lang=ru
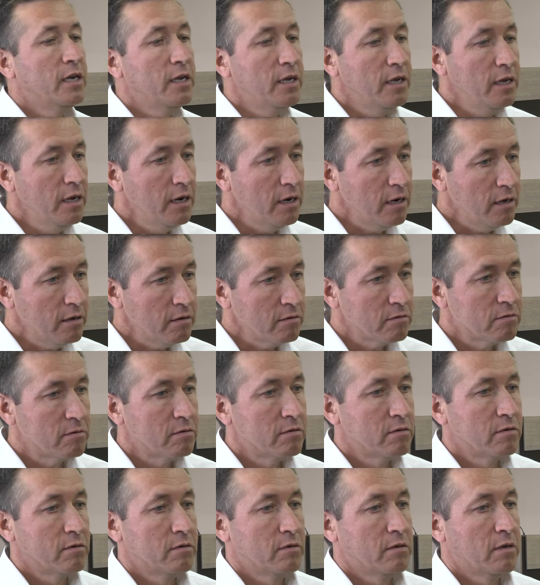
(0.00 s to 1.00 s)
или
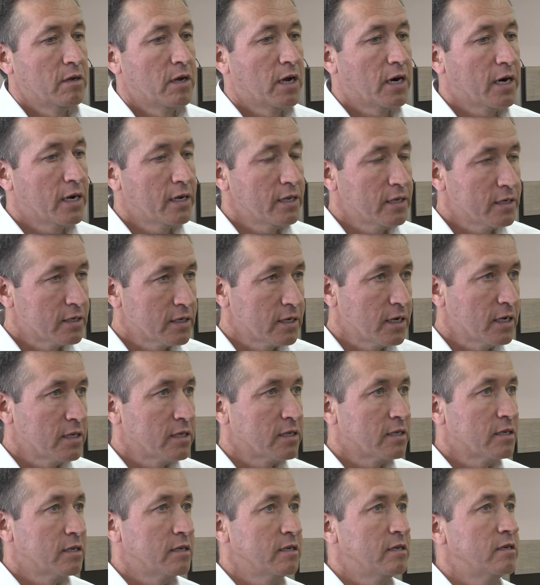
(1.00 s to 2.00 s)

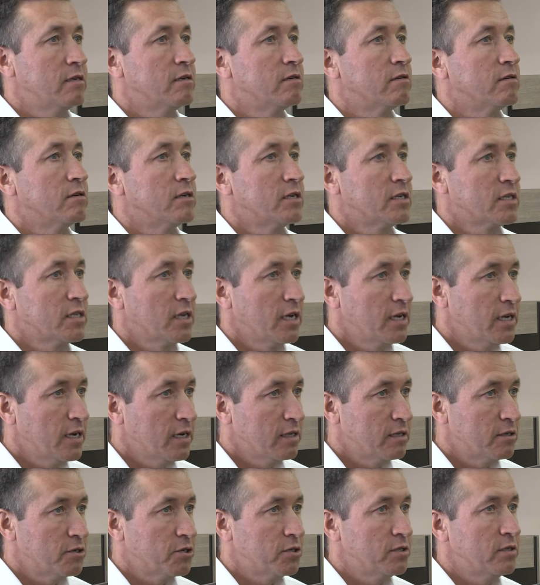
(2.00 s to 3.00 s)
организацией
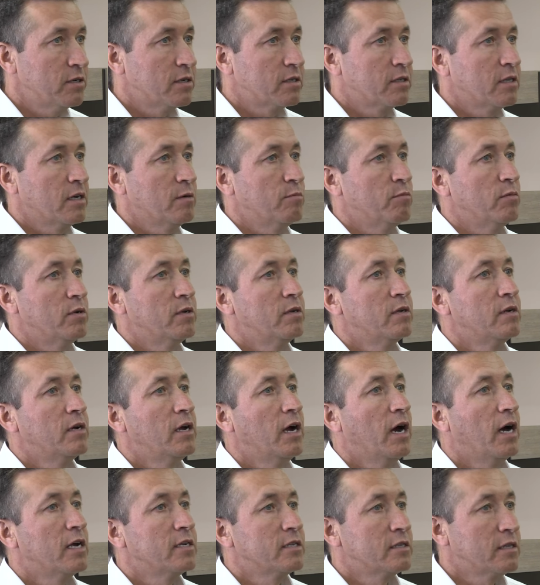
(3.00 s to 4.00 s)
стояночных там
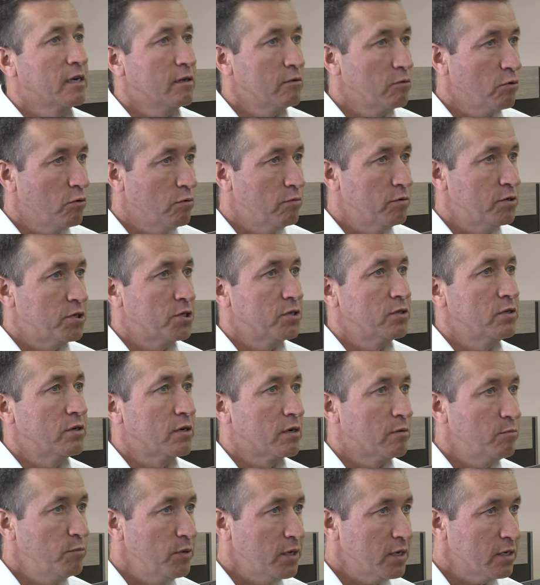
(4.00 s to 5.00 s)
остановочных
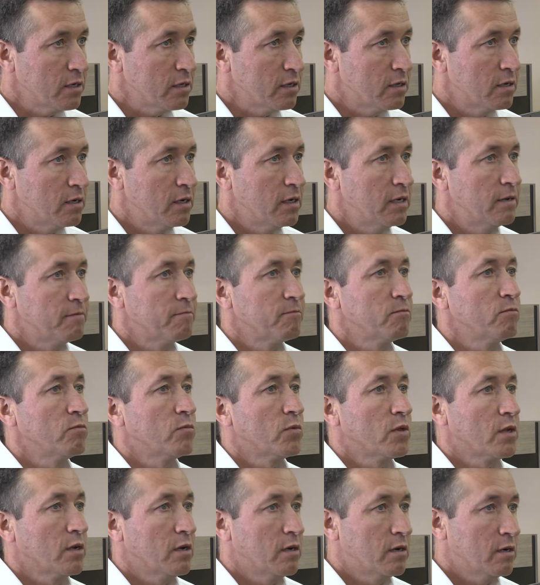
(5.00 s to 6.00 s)
мест
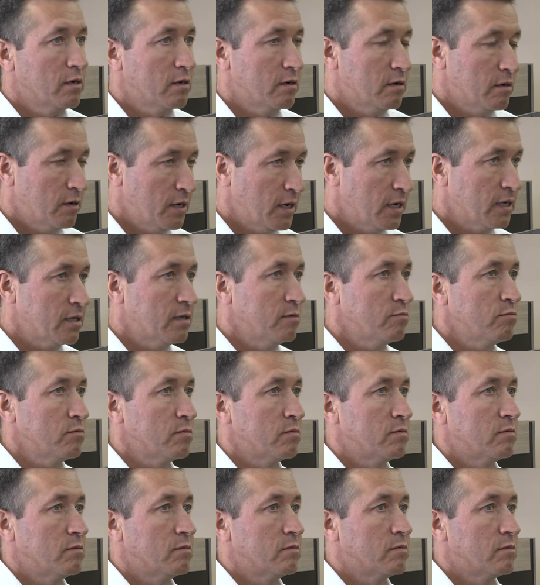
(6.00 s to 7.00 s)
э, рядом
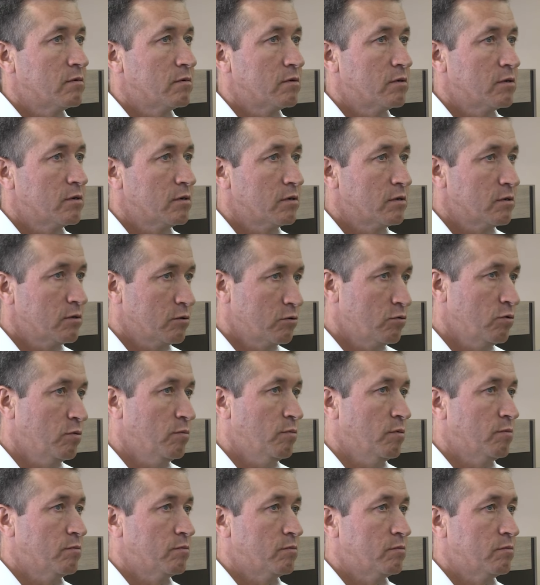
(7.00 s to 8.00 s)
с
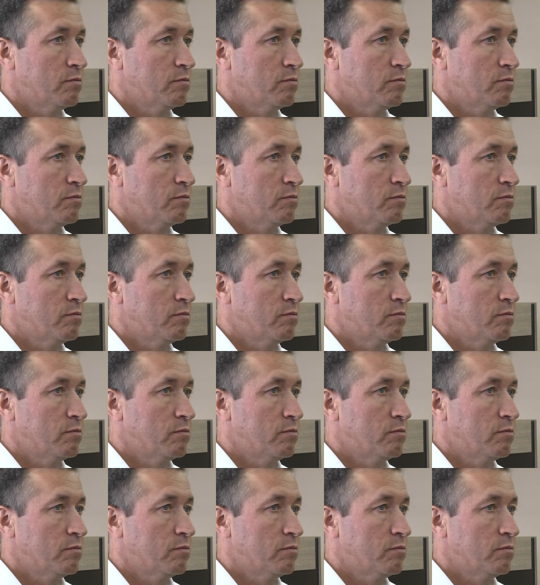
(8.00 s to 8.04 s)
домом.